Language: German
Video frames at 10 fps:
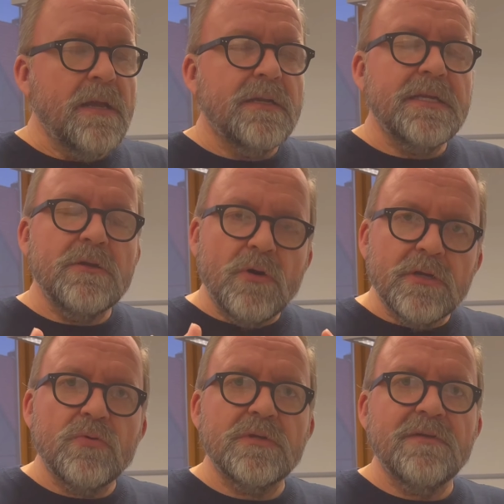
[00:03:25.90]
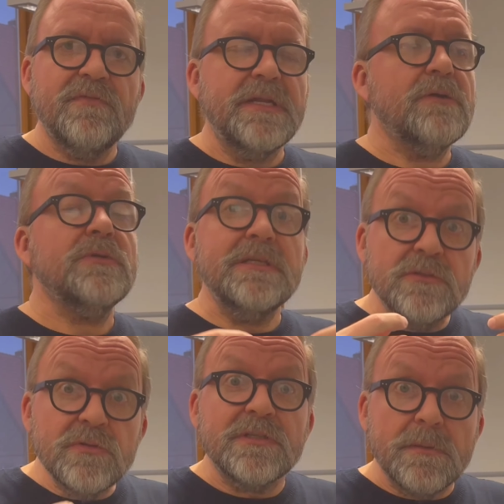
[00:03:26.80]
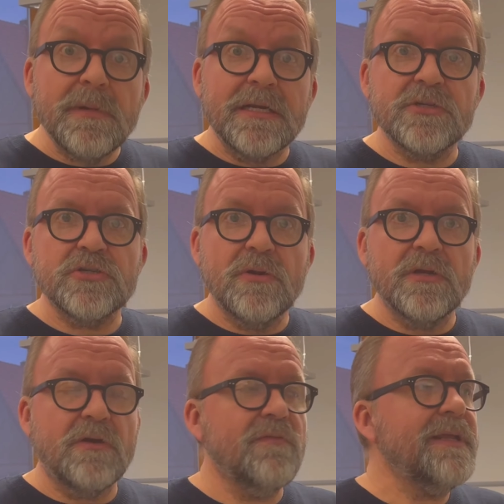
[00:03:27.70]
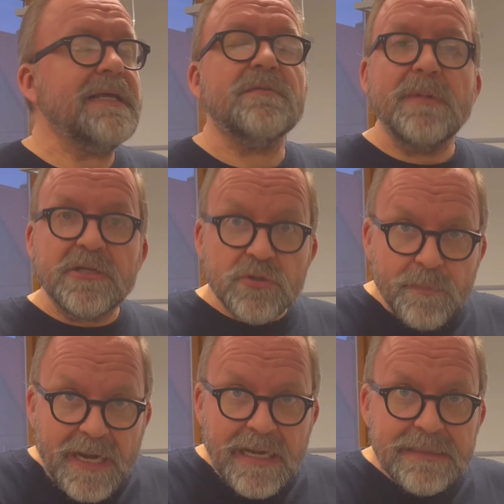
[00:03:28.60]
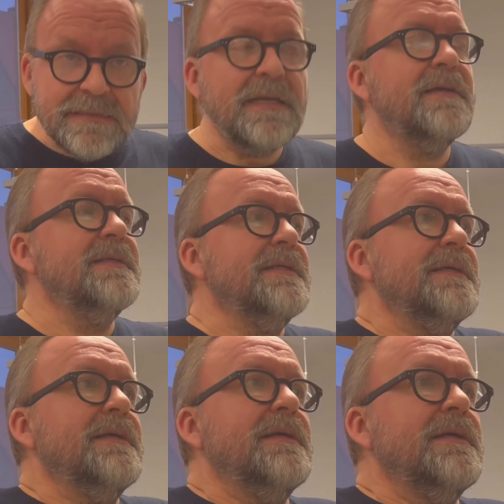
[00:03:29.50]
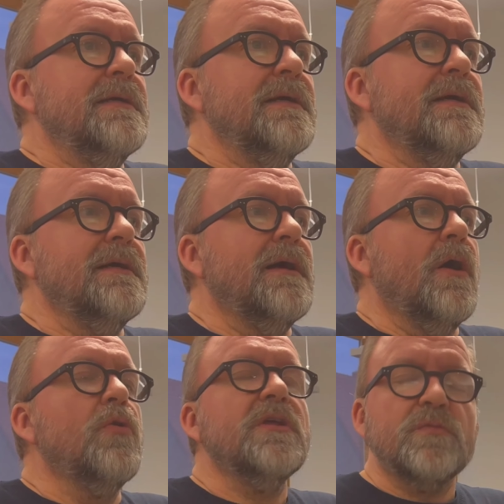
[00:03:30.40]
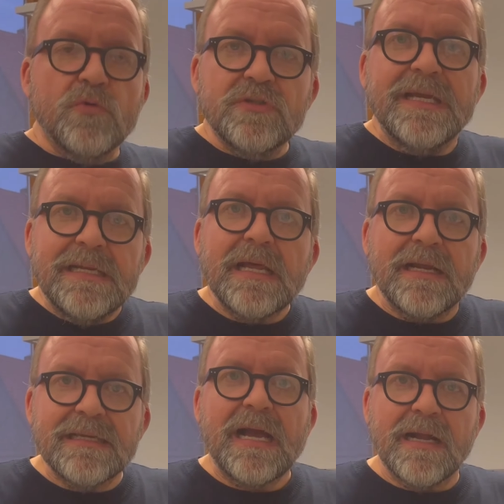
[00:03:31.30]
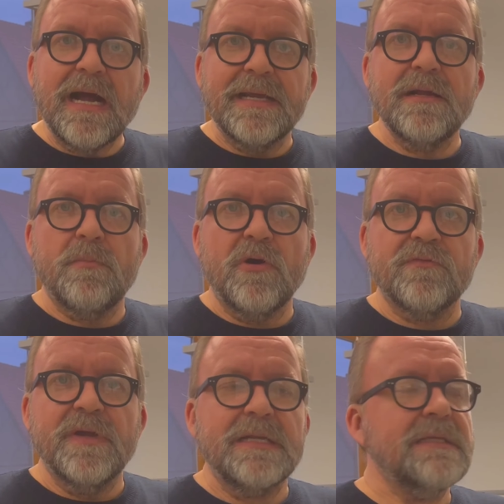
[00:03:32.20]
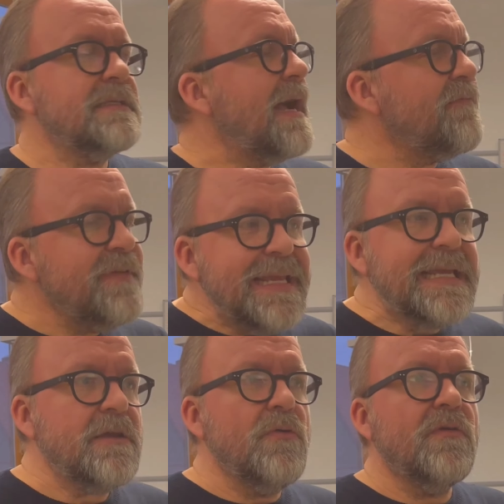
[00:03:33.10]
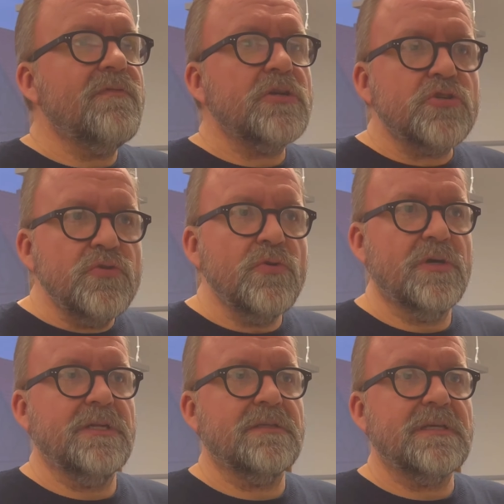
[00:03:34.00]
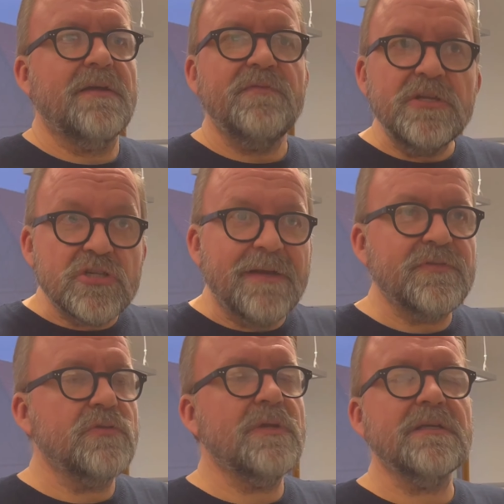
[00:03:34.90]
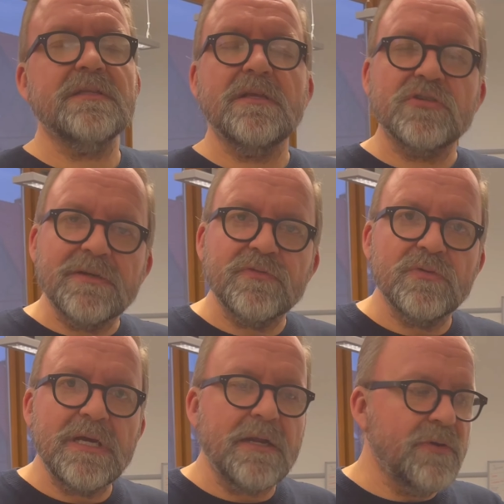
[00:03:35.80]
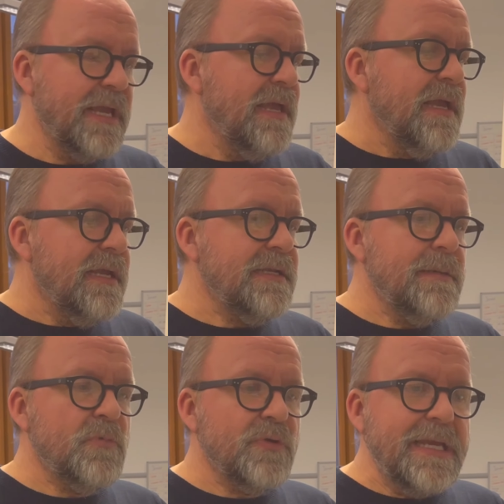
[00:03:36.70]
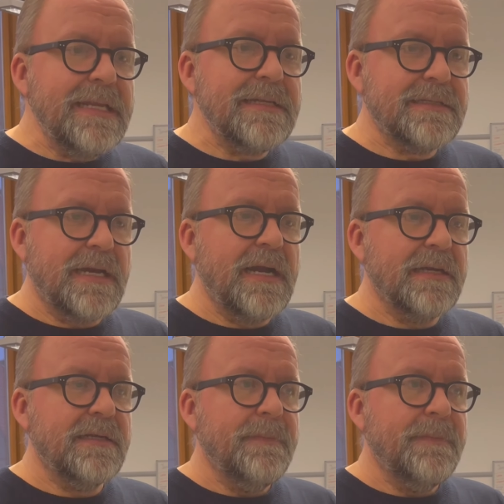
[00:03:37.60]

die Neukundengewinnung, die systematische Neukundengewinnung, das macht Spaß und es muss in deinen Tag eingebaut werden. Es darf nicht irgendwas Störendes sein. Wie schaffst du das? Das schaffst du dadurch, indem du jeden Tag